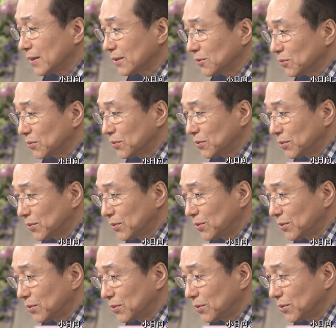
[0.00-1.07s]
はいあ
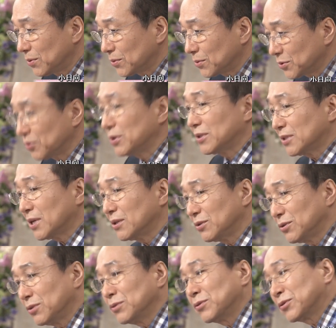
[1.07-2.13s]
の
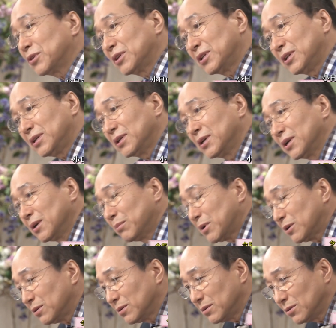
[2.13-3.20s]
そうです39の時
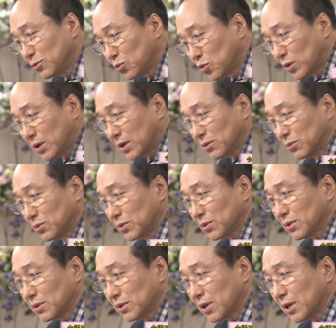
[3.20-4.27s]
にまあ、女房
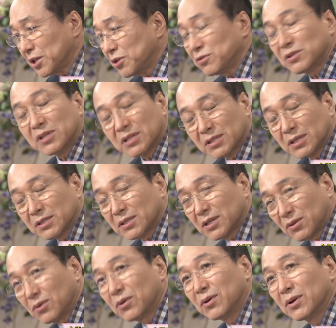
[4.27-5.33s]
はあの研究
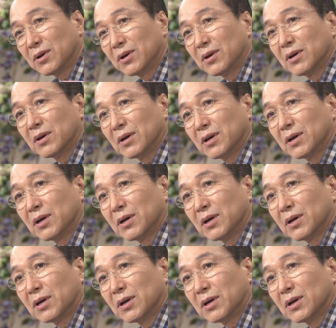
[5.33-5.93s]
生だったんですけど